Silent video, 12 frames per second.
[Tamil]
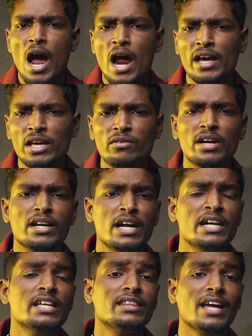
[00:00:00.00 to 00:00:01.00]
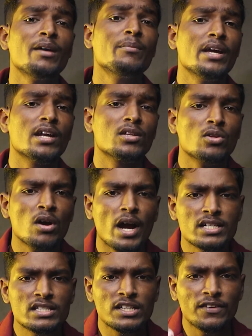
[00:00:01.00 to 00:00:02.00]
ஆனால் இவங்க ரெண்டு தலைமை இருந்தும்
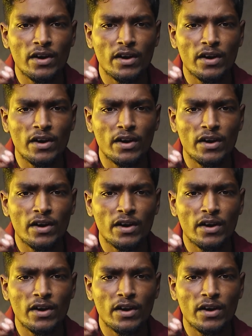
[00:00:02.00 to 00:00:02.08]
கட்சி